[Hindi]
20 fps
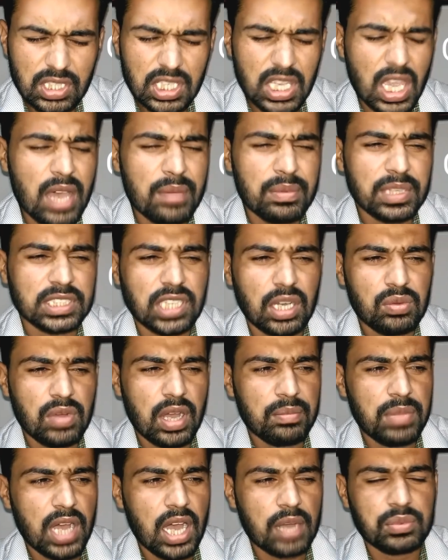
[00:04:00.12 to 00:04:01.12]
क्या बताऊं
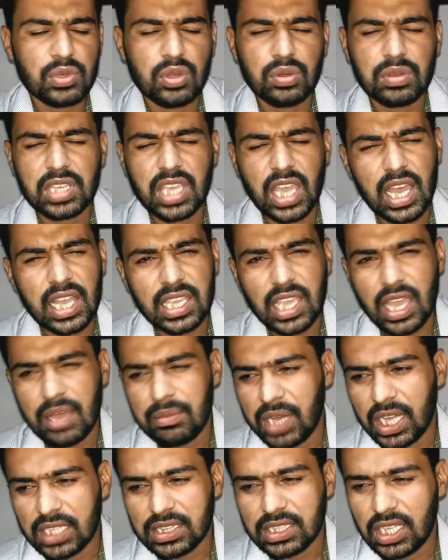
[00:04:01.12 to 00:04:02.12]
अब आपको क्या क्या
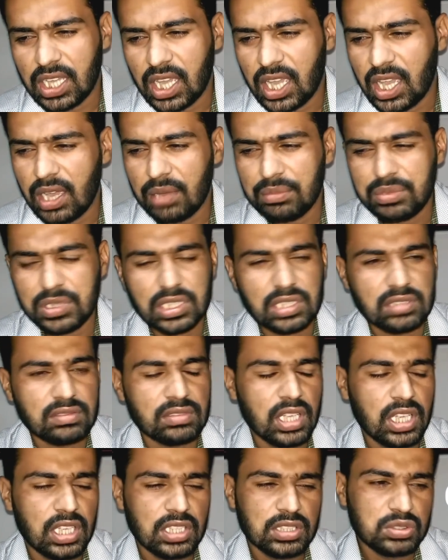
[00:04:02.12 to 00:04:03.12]
बातें हैं अभी
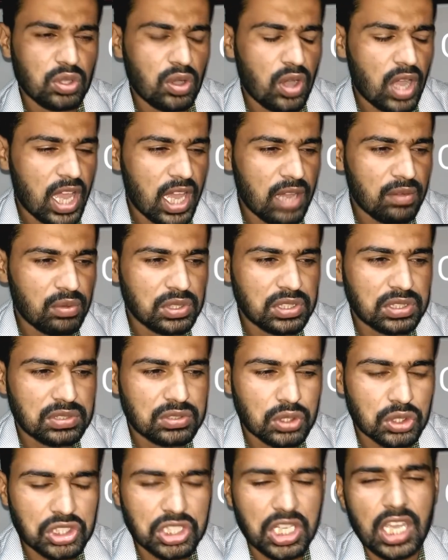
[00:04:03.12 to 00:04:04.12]
जो है वो
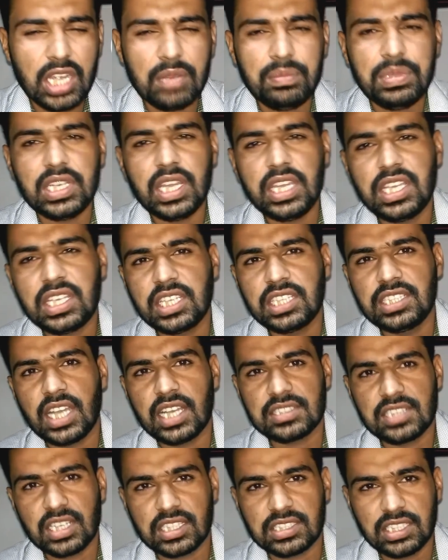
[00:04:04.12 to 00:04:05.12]
जो शेयर भी नहीं की
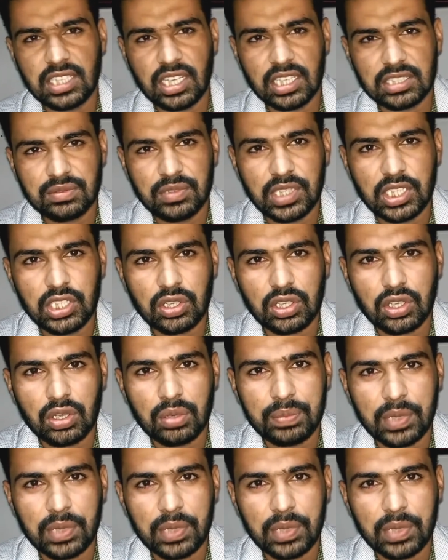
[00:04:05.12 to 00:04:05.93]
जा सकती है इस वीडियो के